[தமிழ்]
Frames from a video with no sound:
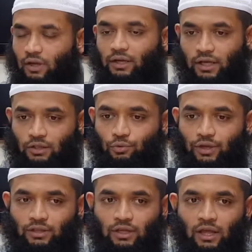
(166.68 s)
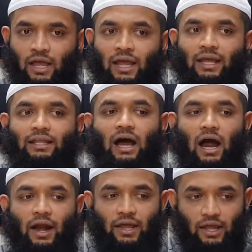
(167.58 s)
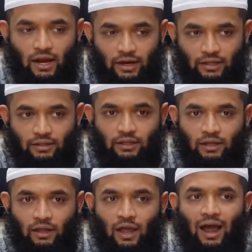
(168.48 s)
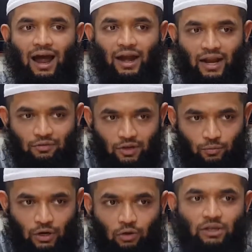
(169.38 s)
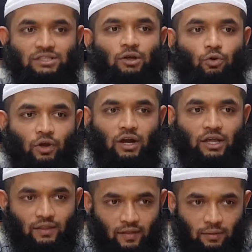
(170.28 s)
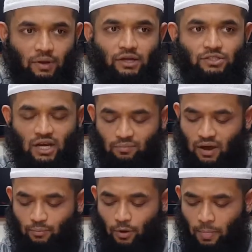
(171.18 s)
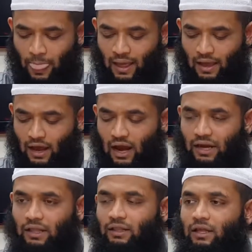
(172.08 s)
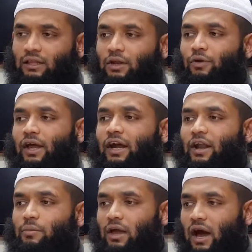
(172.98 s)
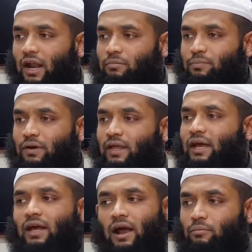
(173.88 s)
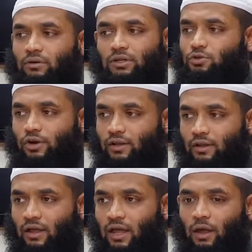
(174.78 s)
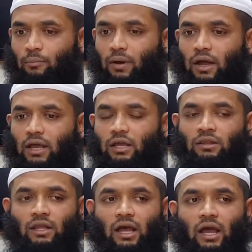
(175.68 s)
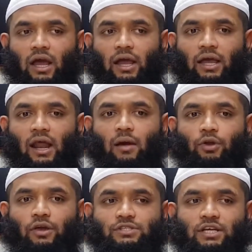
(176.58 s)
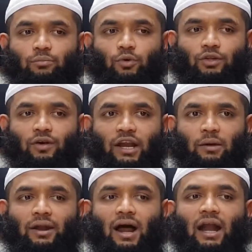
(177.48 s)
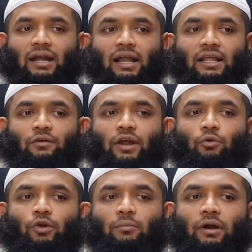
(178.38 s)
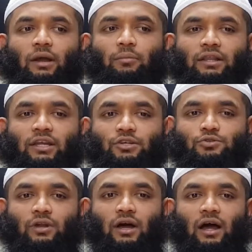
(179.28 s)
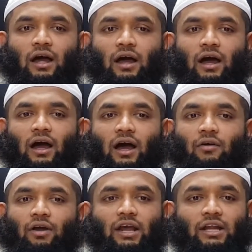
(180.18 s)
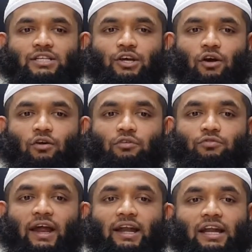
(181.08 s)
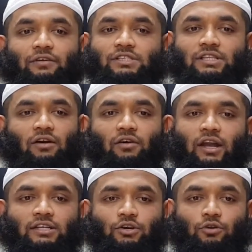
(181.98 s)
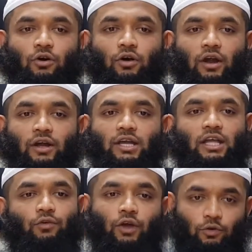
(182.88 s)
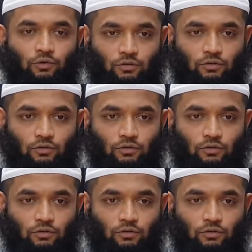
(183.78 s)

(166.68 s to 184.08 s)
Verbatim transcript: நீயத்து வைத்து இந்த ஆடை அணிந்து ஆடை அணிவதற்கு முன்னால் உள்ள சில ஒழுங்குகள் இருக்குது அதையும் நாங்கள் சில பார்ப்போம் அணிந்து தன்னுடைய கடமையை ஆரம்பிப்பது தான் ஹிராம் என்று சொல்கிறது இப்போ இந்த ஹெராமுடைய விஷயத்தை பொறுத்தவரை நம்ம நாட்டிலேருந்து வரக்கூடிய மக்களை பார்த்தீங்கன்னு சொன்னால் அவங்களுக்கு என்ன செய்யணும் அவங்க வந்து ஃப்ளைட்டில் வச்சு தான் அவங்க என்ன செய்யணும் நீ ஏற்றி வைக்கணும்